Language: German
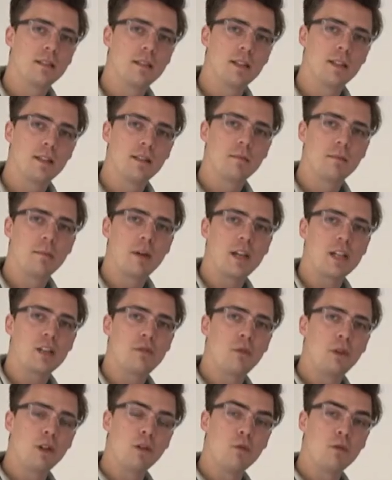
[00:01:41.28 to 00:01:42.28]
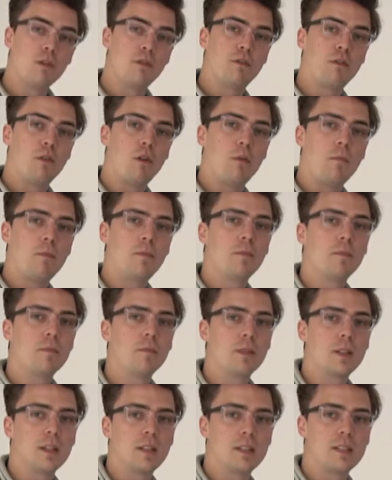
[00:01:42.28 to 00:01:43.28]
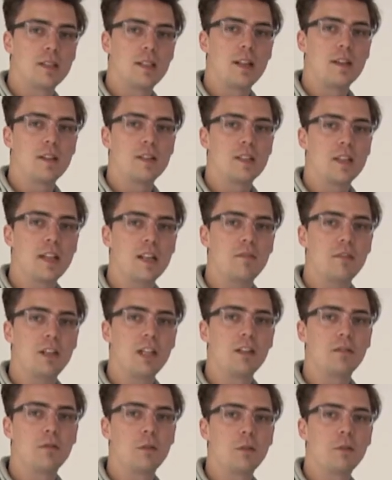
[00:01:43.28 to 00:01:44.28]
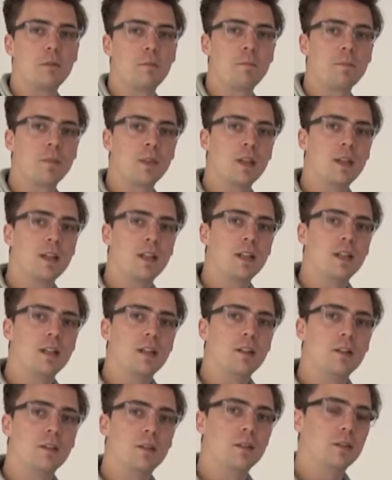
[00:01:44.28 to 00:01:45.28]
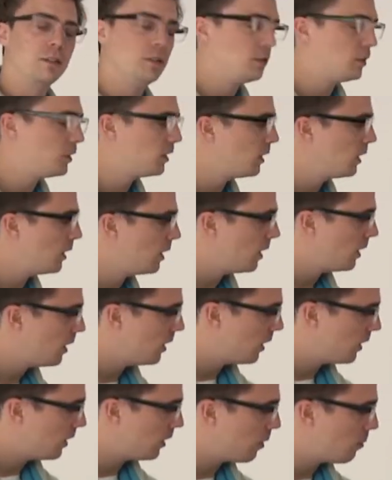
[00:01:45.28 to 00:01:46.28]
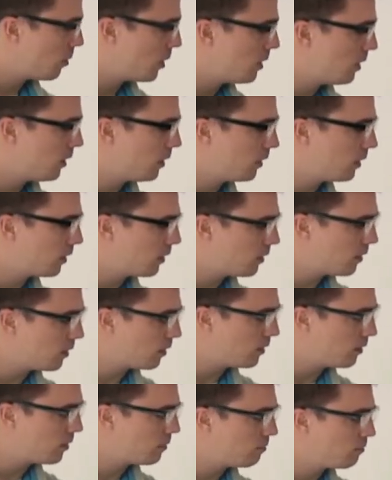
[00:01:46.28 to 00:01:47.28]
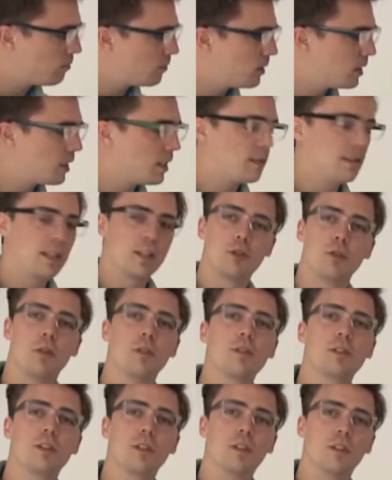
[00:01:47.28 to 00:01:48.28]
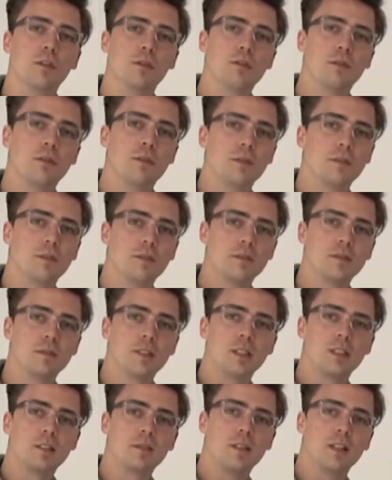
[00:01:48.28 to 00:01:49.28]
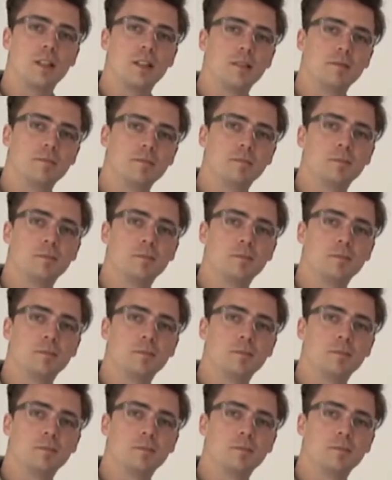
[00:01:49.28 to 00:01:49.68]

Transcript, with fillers: den Preis für die gute Form des Landes NRW gewonnen und da bin ich äh, sehr stolz drauf. Das war